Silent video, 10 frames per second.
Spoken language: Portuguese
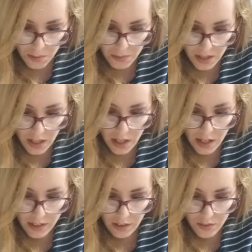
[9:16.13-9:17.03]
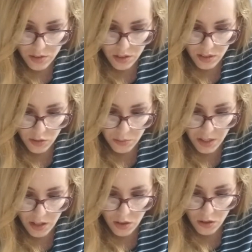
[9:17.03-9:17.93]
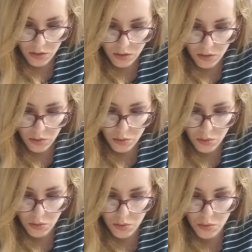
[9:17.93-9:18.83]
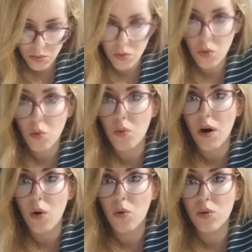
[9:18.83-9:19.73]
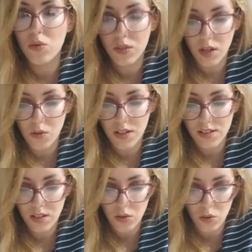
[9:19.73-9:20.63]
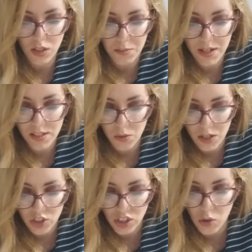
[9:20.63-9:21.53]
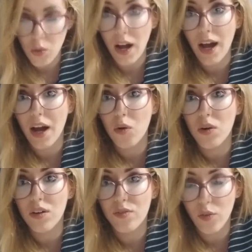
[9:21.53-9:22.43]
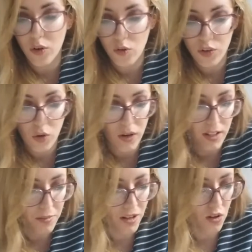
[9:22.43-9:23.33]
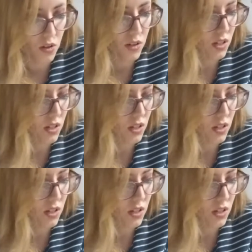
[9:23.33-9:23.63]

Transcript: É, ele tá funcionando melhor com, com álcool do que com acetona, mas eu acho que com a água ficou ainda melhor.